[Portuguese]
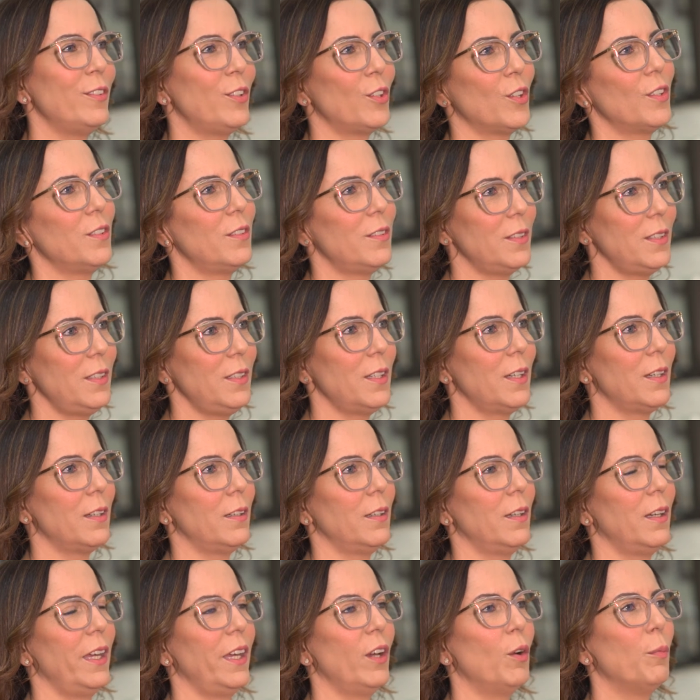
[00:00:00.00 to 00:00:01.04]
sozinha
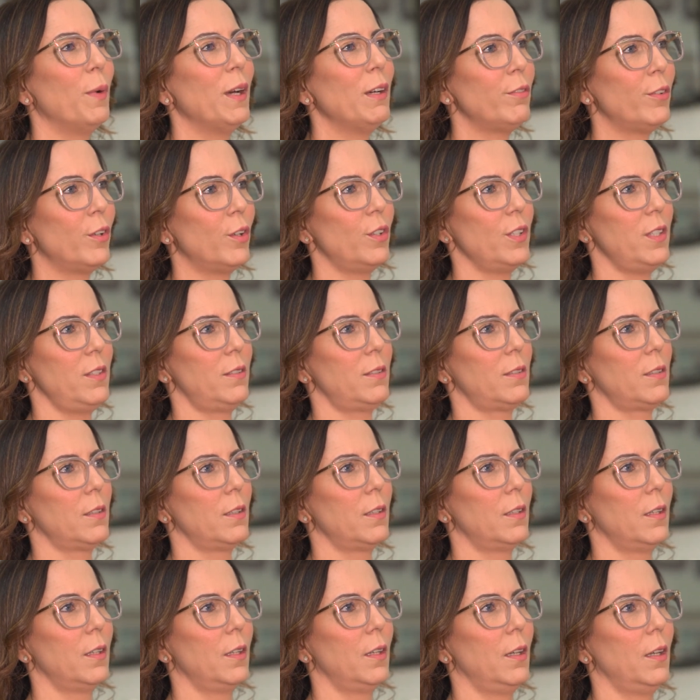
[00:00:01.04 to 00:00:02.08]
é uma voz,
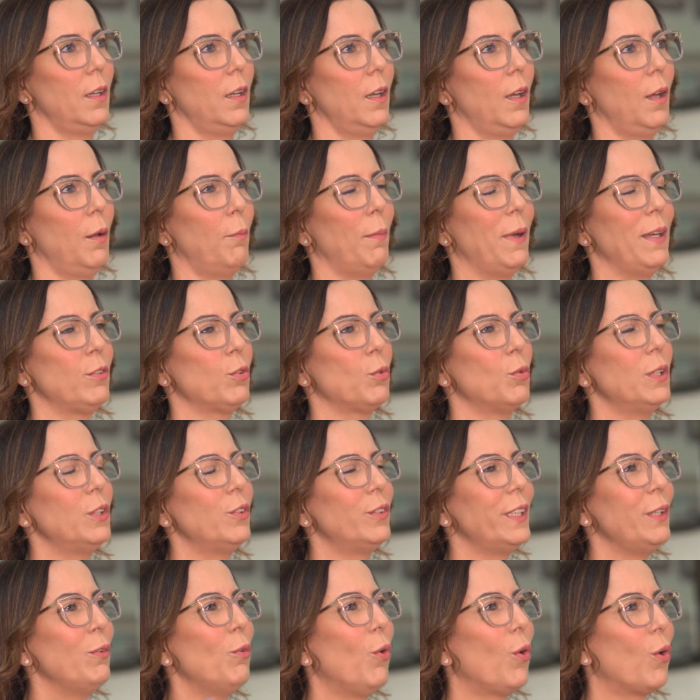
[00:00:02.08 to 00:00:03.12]
mas quando
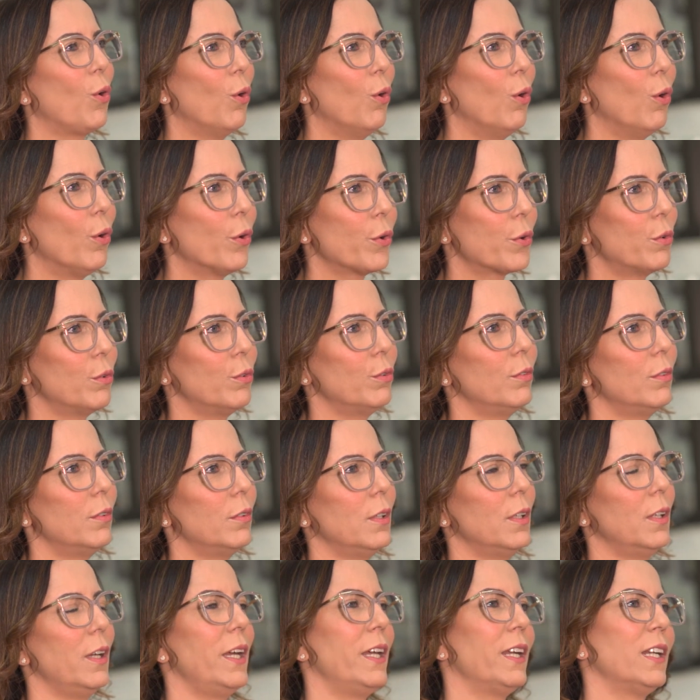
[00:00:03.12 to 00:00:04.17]
tem um coro,
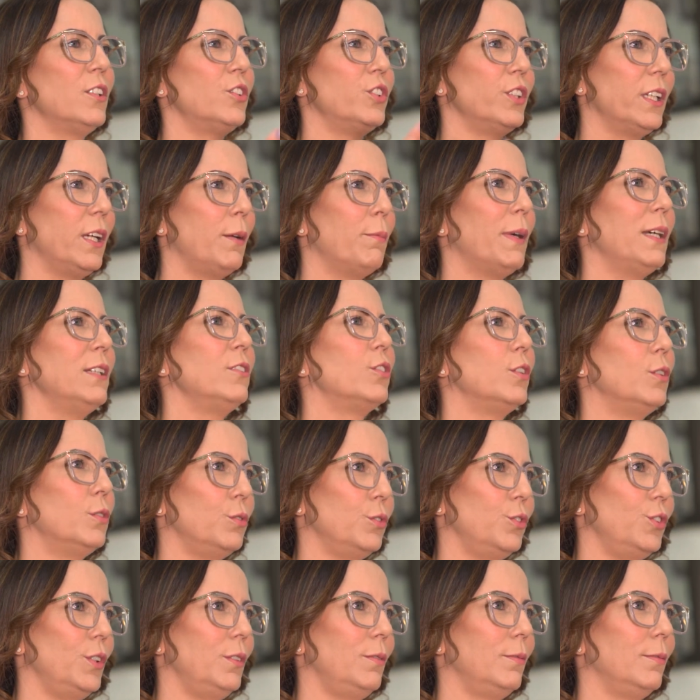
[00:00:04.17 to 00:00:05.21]
ela chega mais
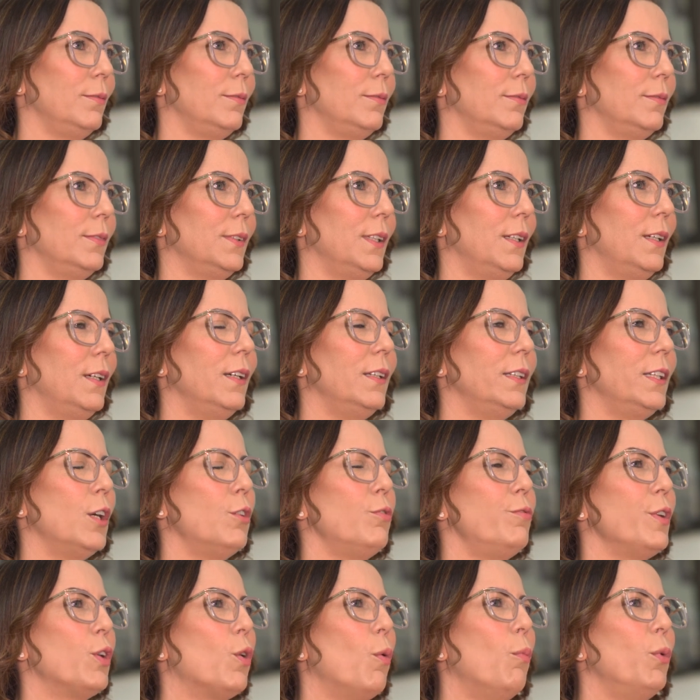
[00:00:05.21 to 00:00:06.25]
longe. Então eu
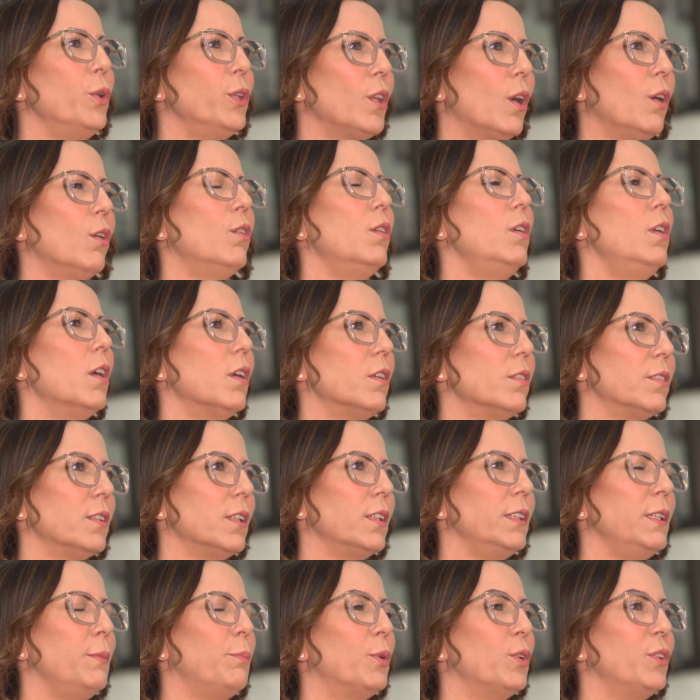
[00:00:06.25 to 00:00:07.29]
fico muito orgulhosa
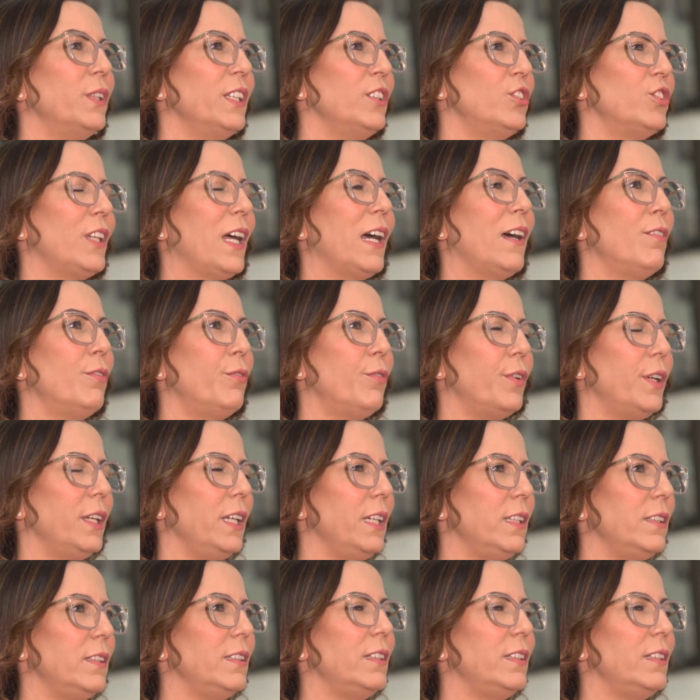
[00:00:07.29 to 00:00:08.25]
de poder estar à frente,